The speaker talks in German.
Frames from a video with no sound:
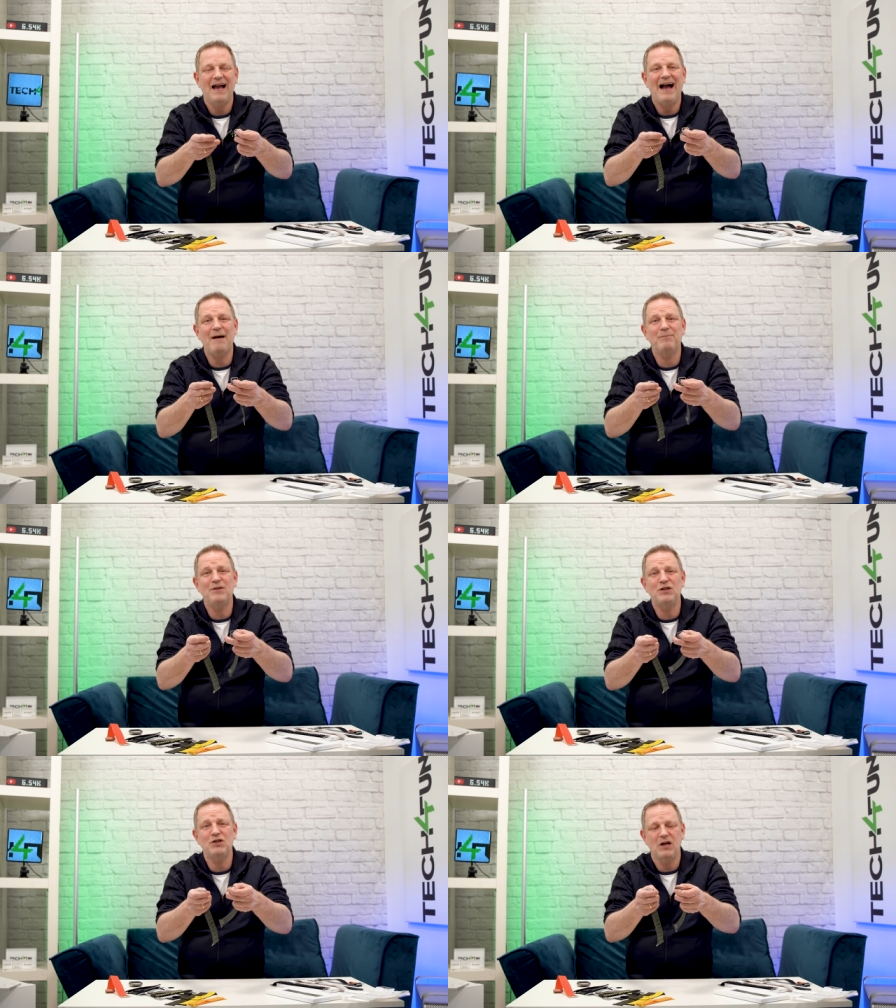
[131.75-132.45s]

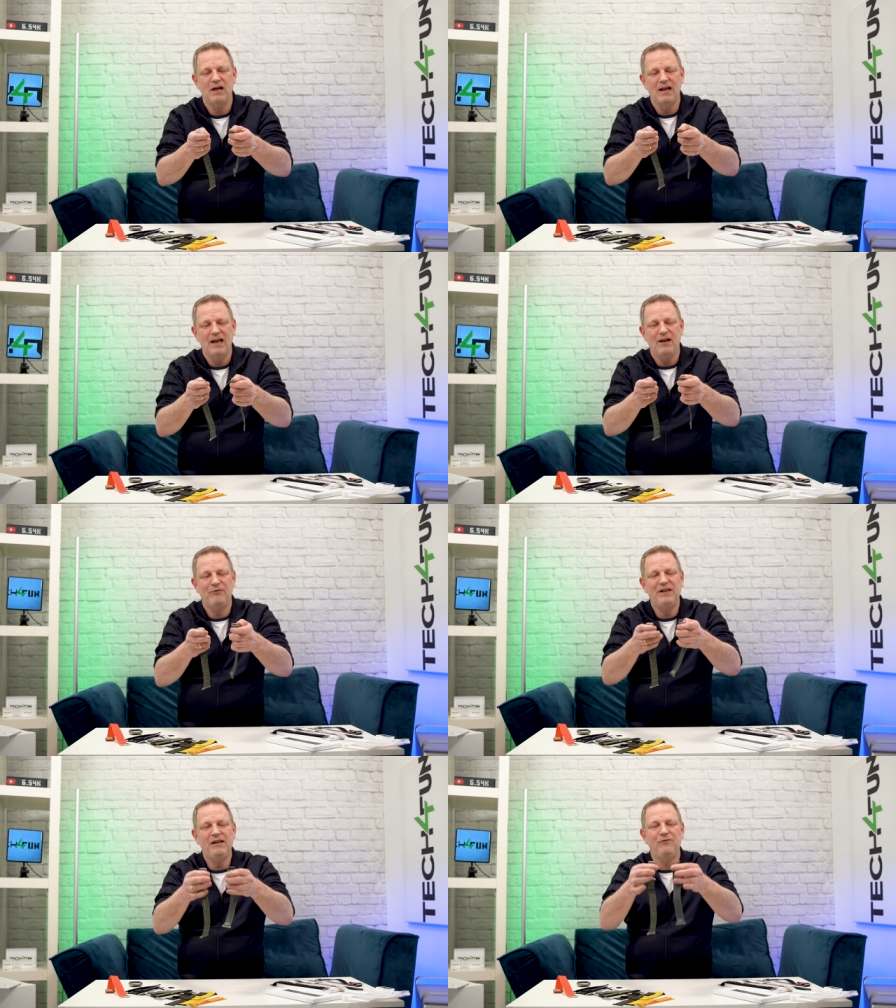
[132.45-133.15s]
haptisch
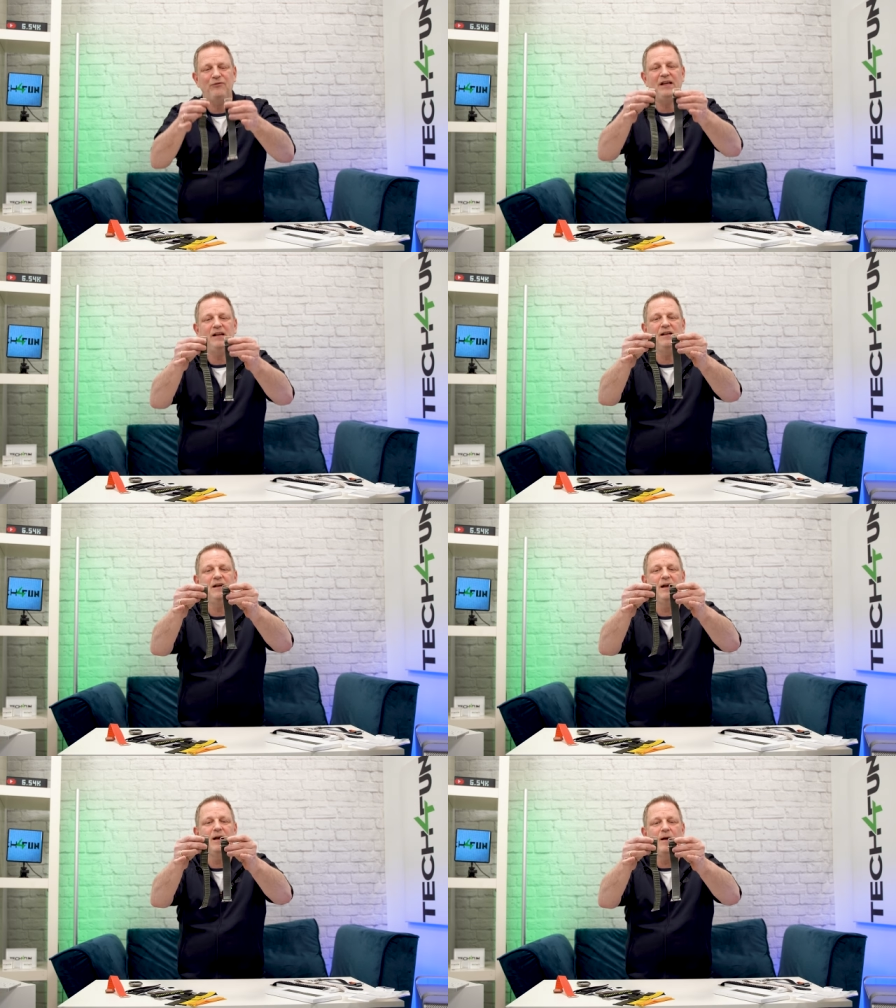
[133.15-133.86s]
viel,
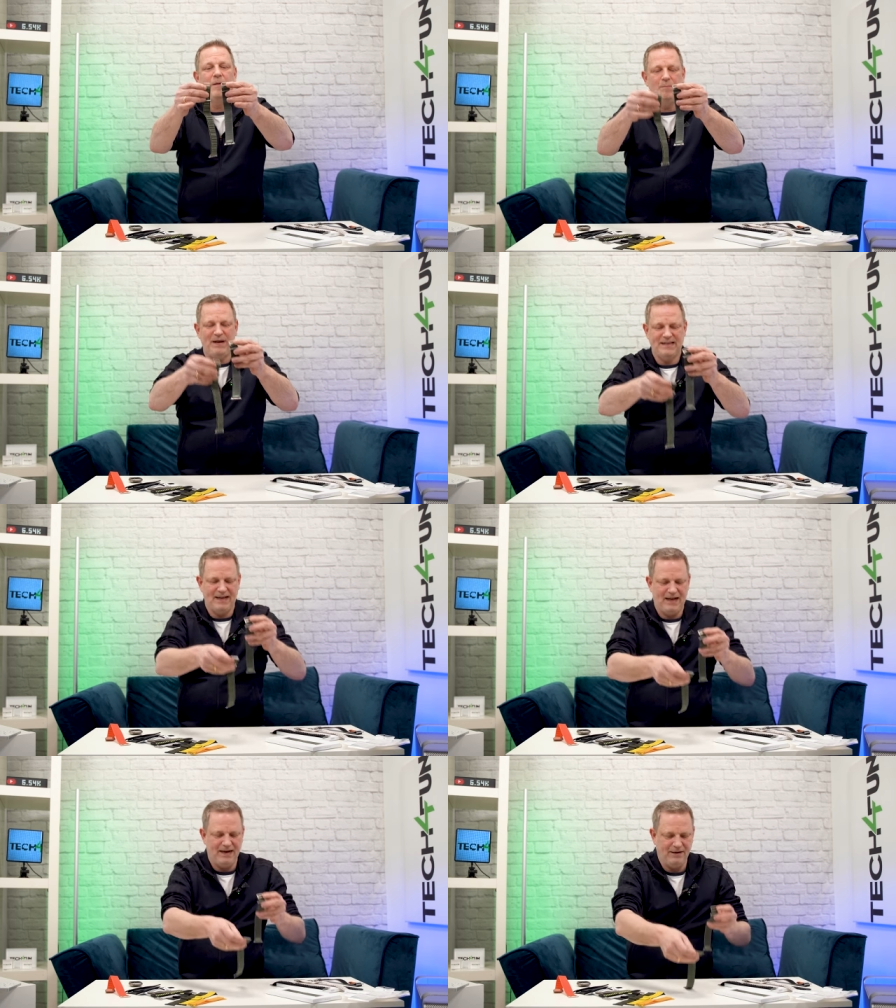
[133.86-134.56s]
viel
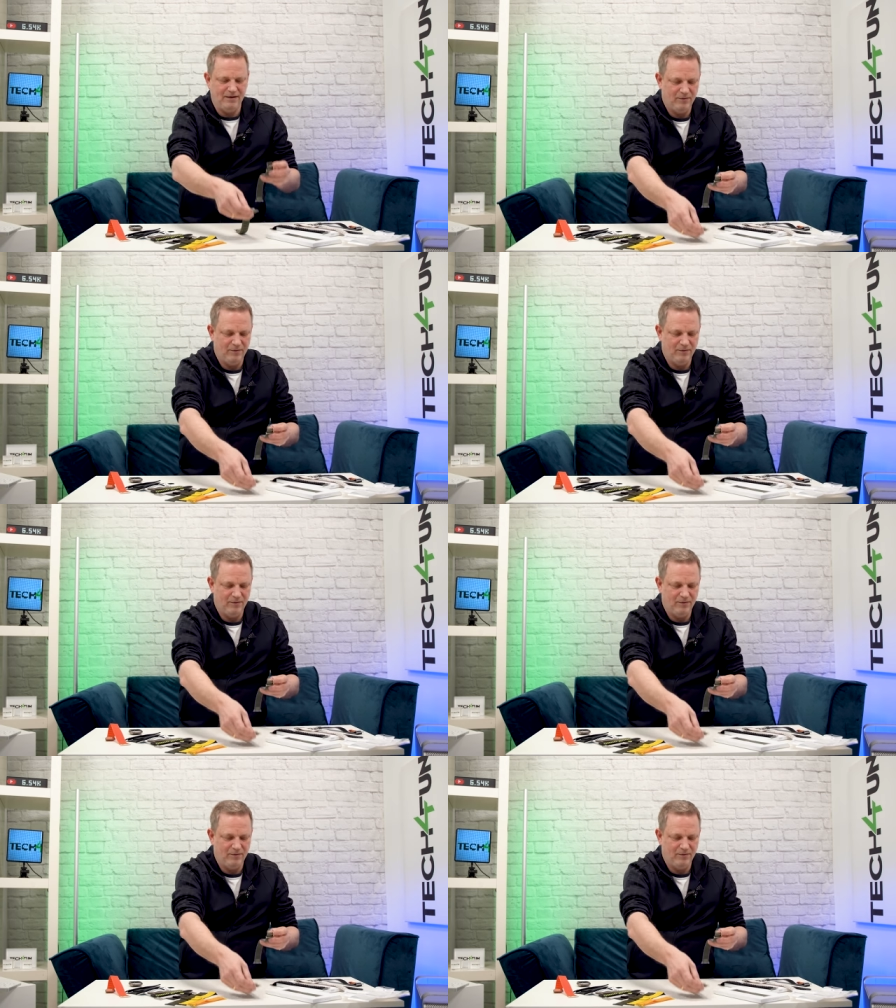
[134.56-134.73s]
besser an.